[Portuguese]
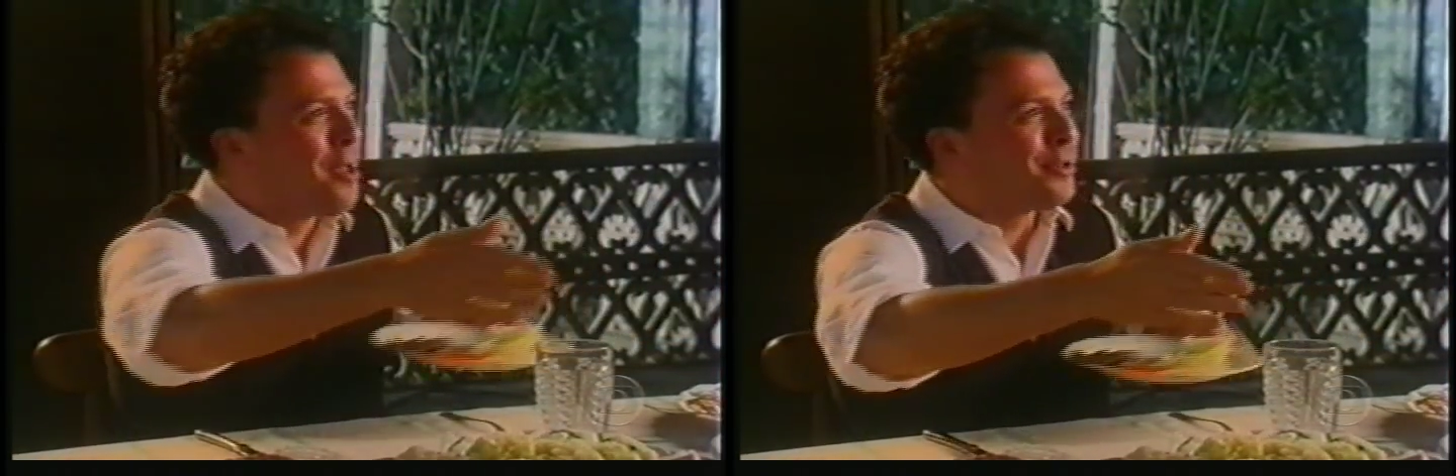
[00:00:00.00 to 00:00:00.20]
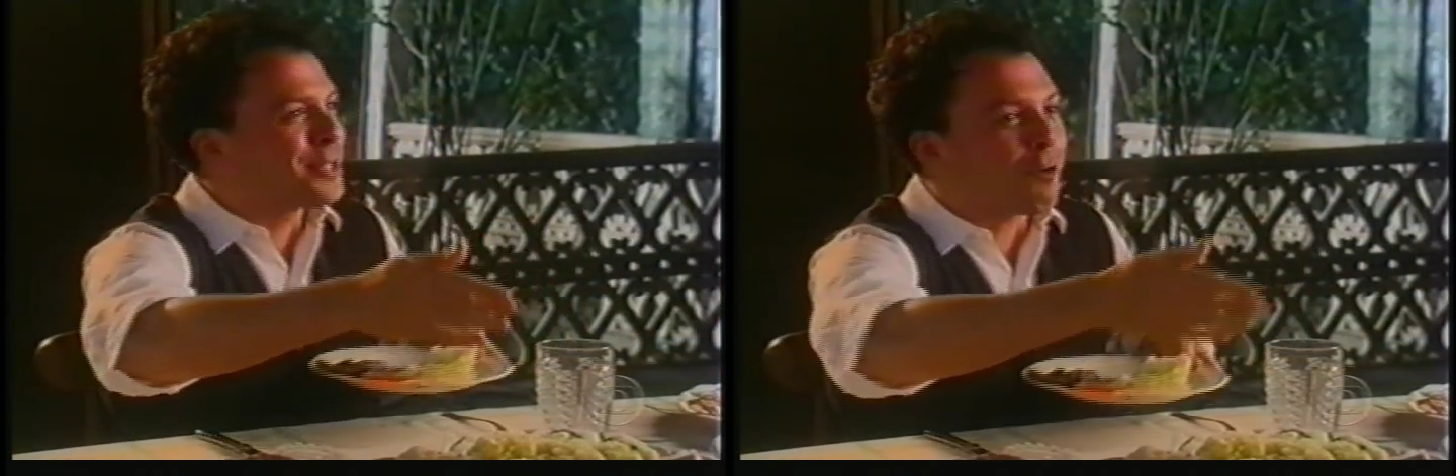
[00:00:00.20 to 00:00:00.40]

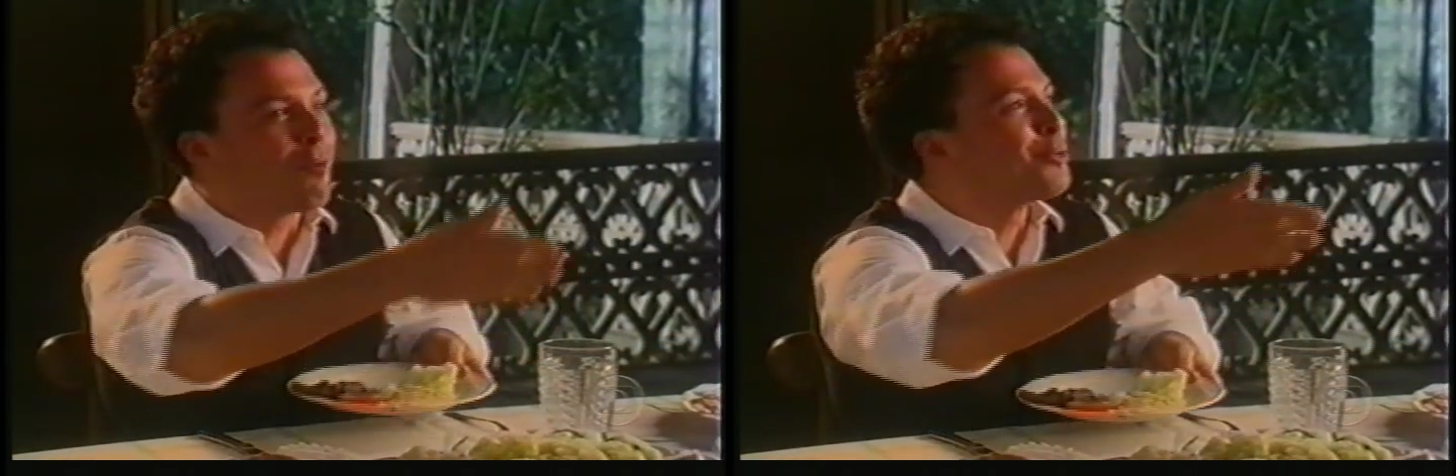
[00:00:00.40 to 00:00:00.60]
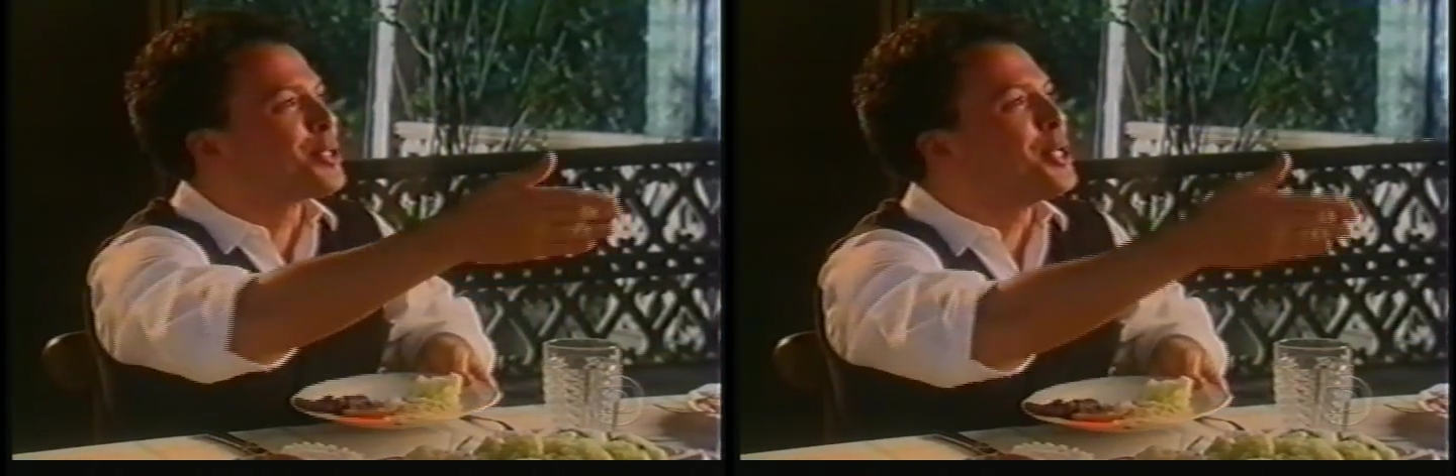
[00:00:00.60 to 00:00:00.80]
Está
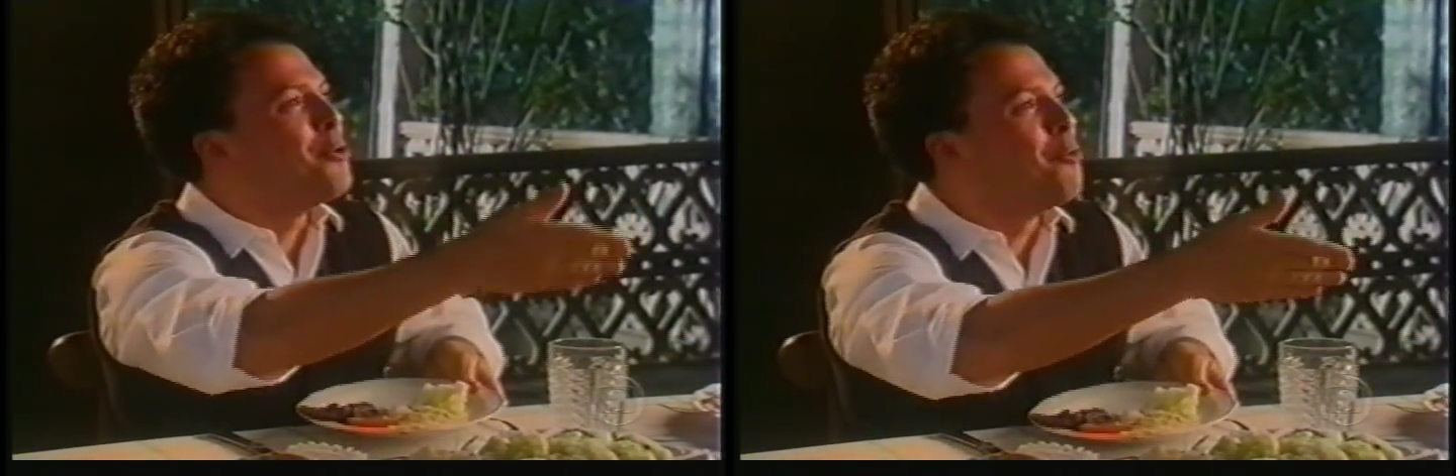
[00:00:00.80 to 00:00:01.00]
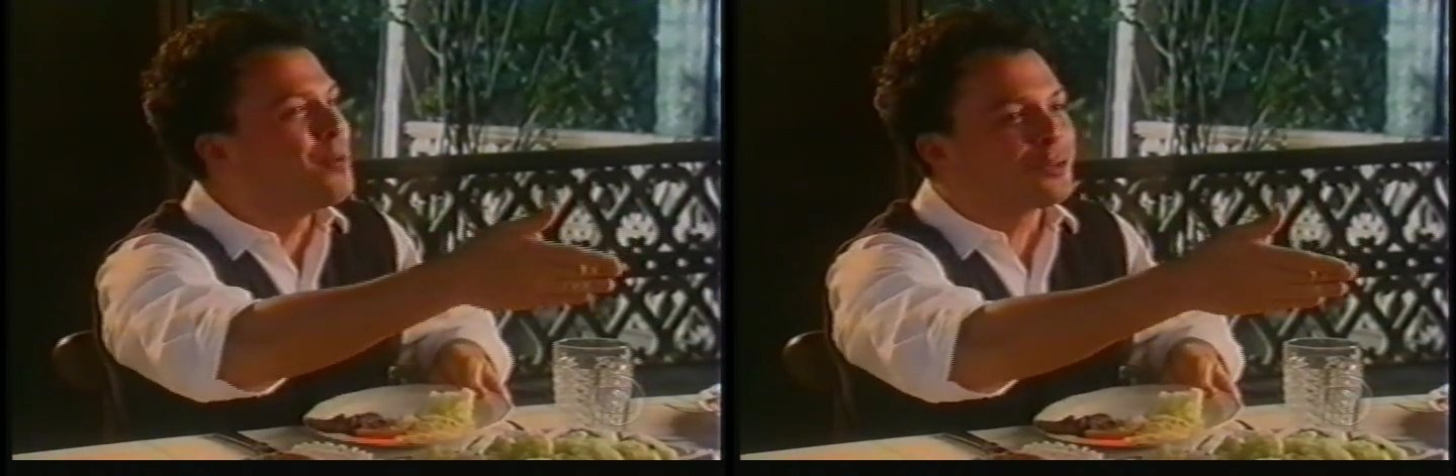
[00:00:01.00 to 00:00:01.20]
com
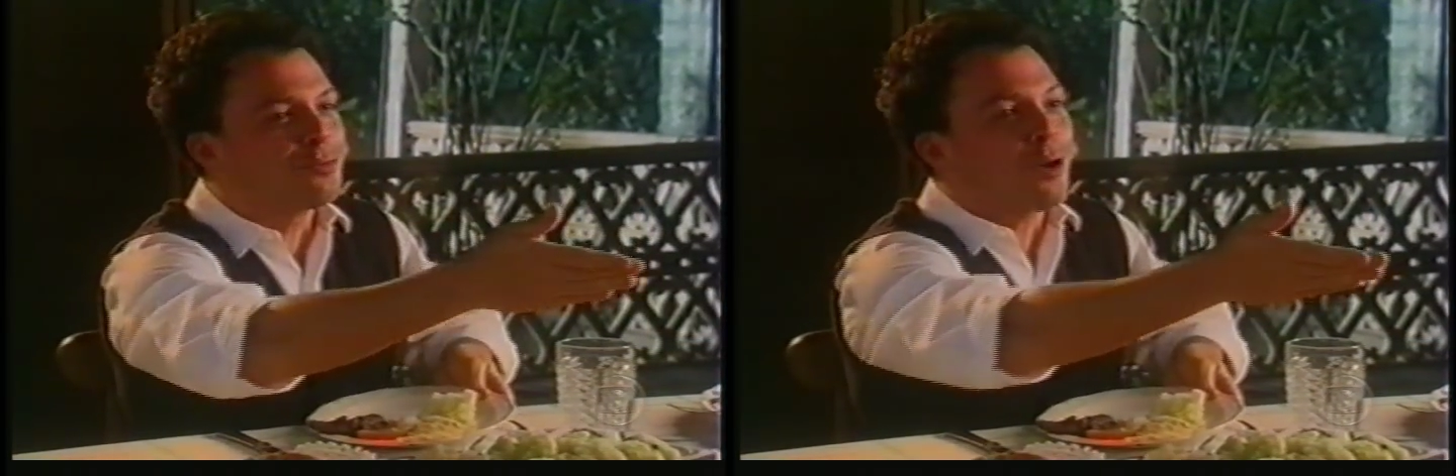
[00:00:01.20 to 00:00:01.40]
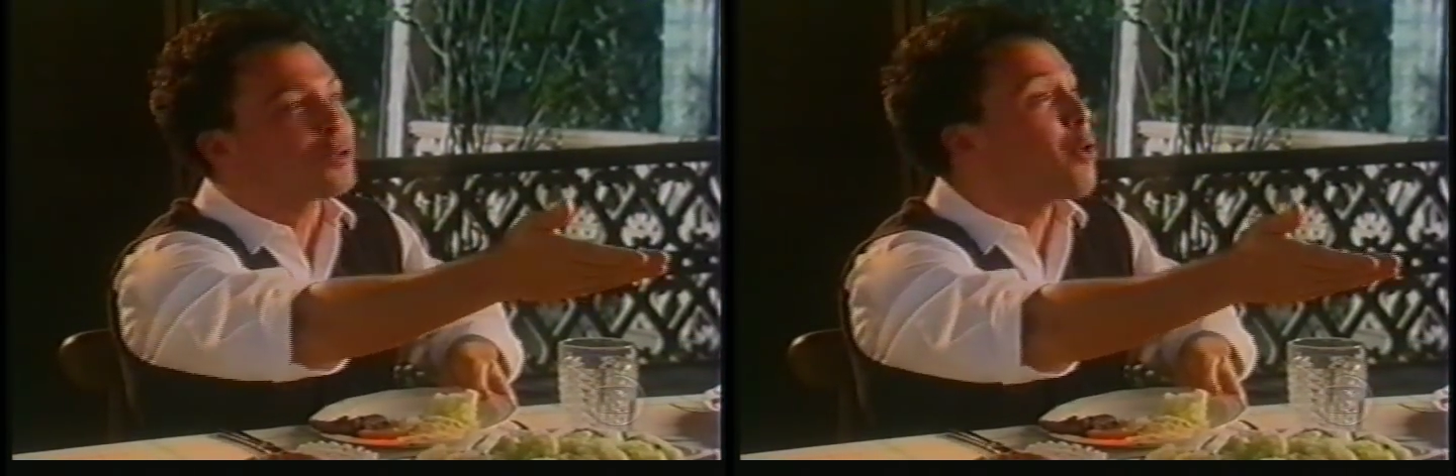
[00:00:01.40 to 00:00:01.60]
ciúmes do
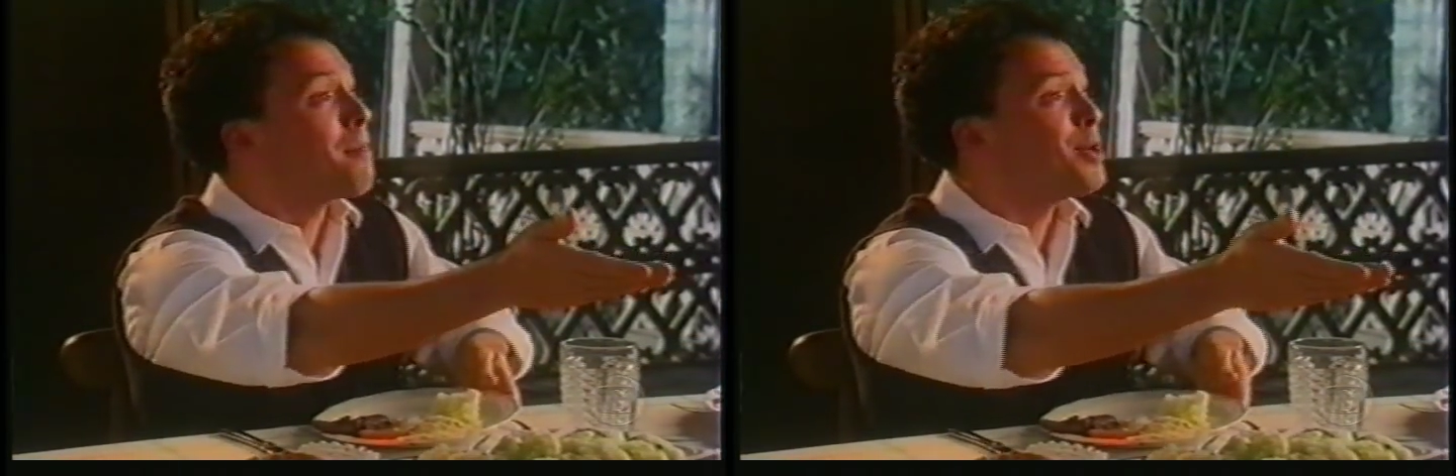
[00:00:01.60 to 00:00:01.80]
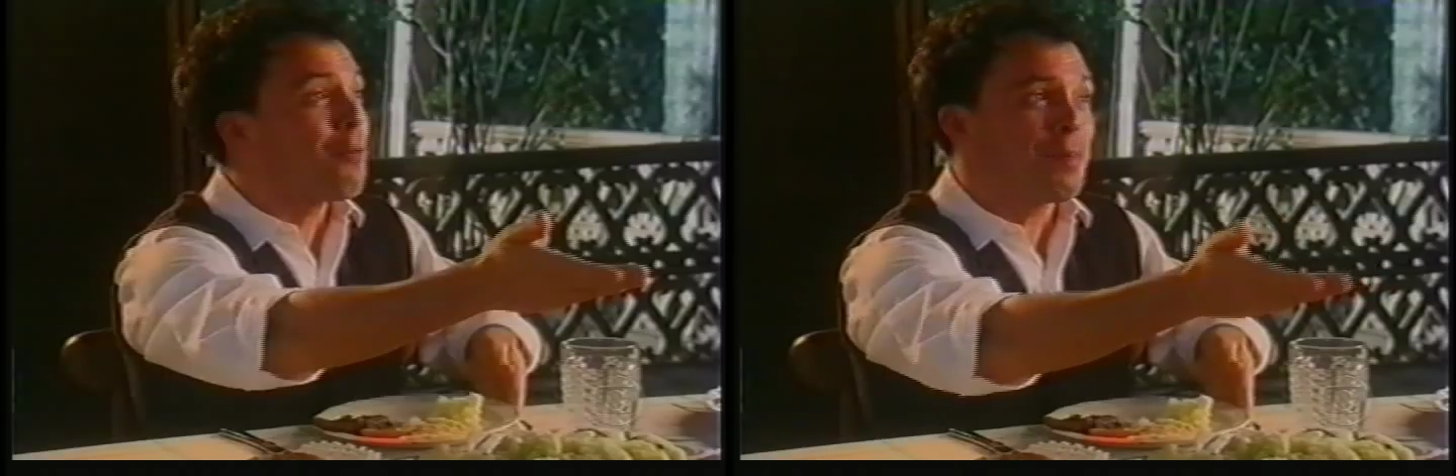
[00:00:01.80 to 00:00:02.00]
nosso amigo